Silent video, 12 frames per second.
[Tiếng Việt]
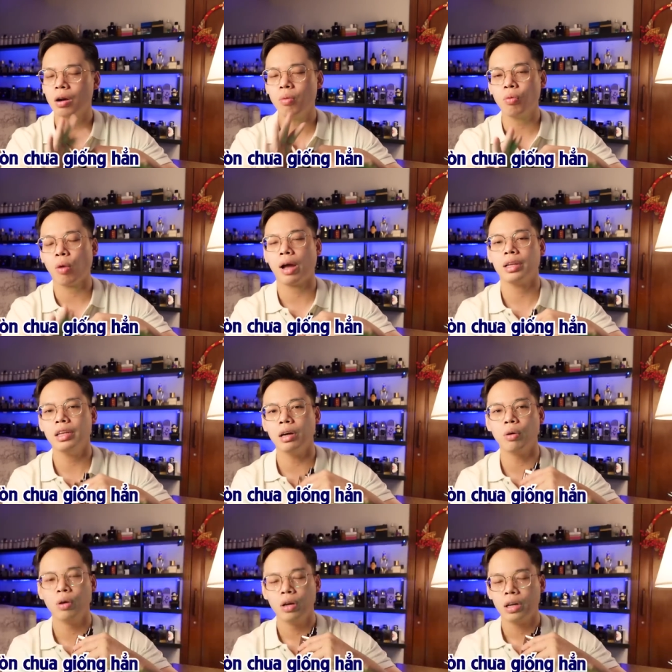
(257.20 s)
không quá
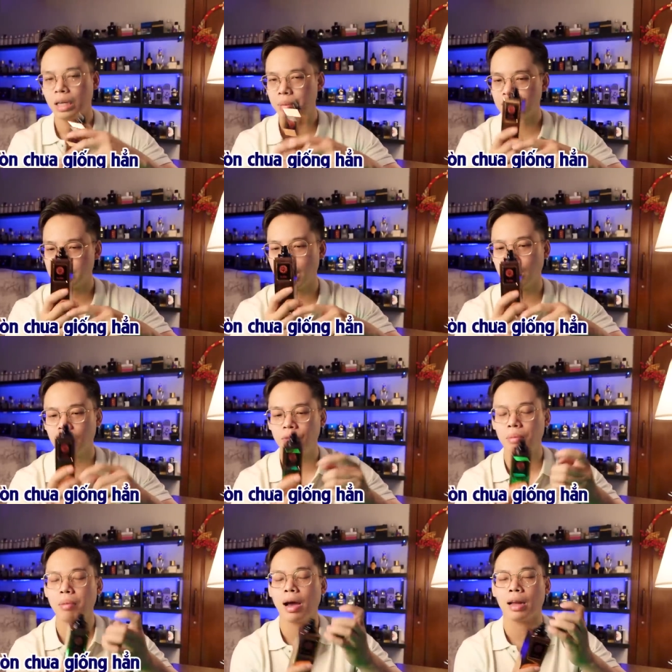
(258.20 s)
nhiều nhưng mà sang cái
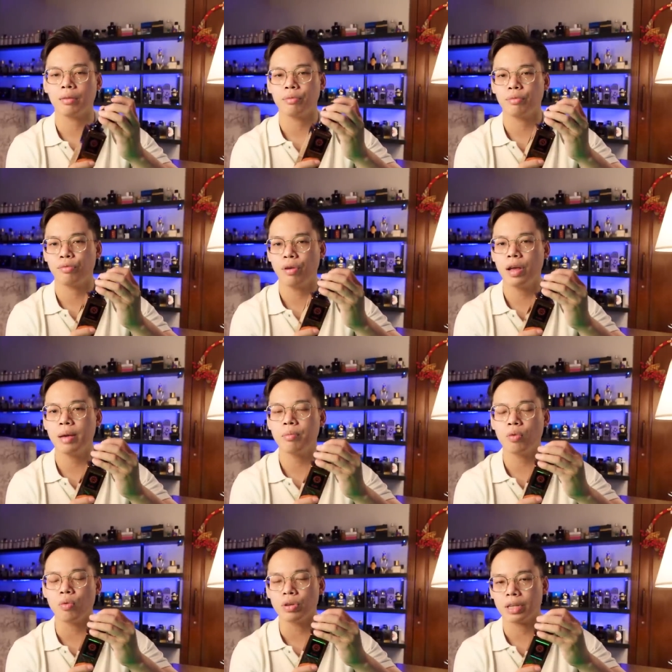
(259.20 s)
phiên bản
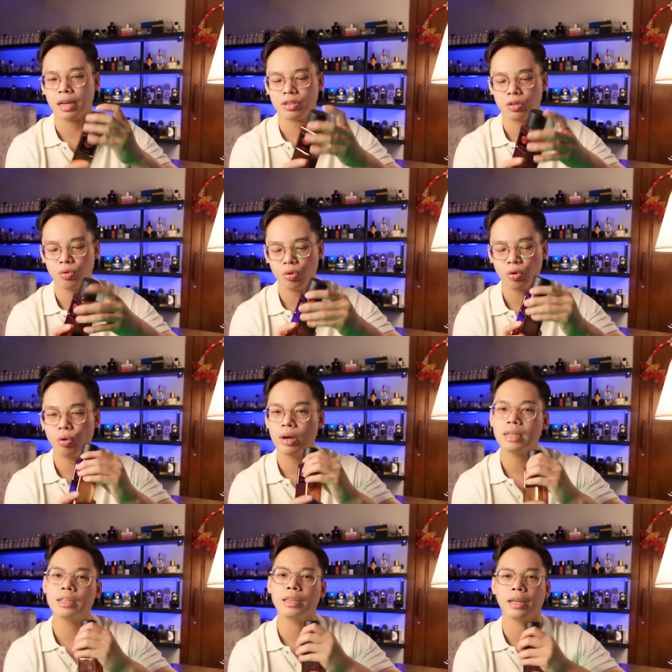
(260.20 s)
flame của nhà The Good
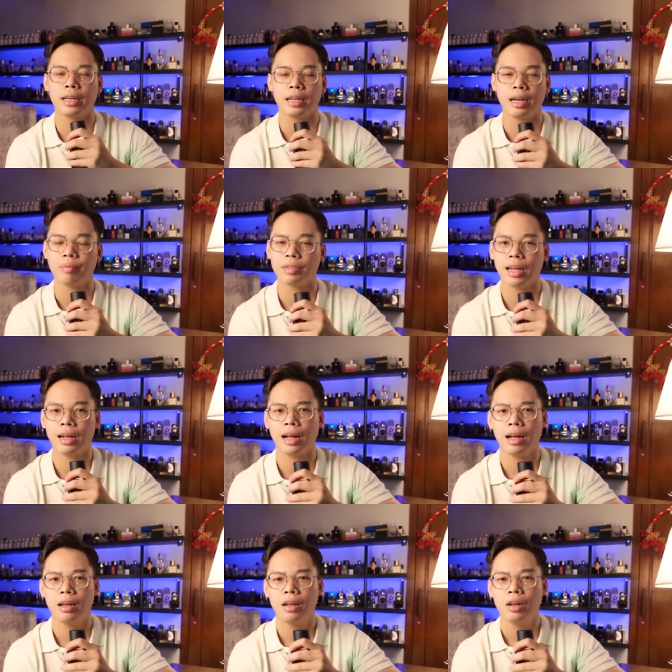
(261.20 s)
Collection này thì cảm giác là
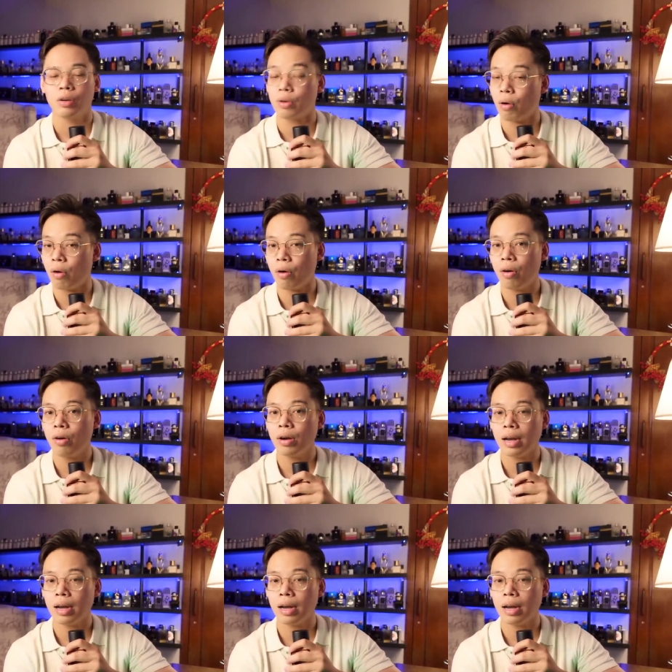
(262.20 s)
nó